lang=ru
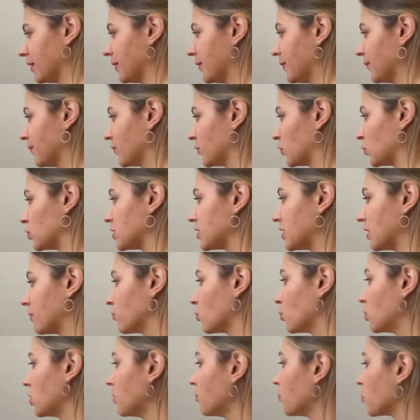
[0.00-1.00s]
то есть там
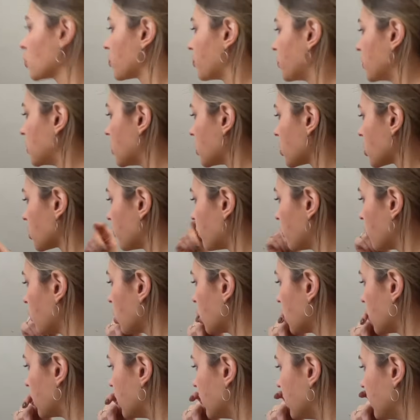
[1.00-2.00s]
внутри, может быть, даже
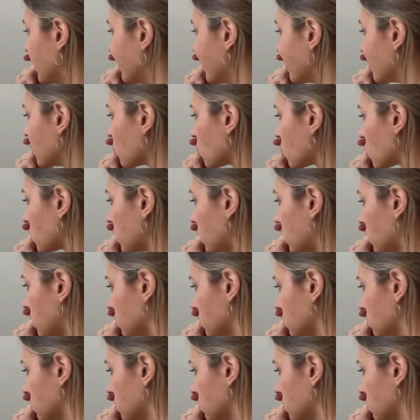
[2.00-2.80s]
полка и не нужна.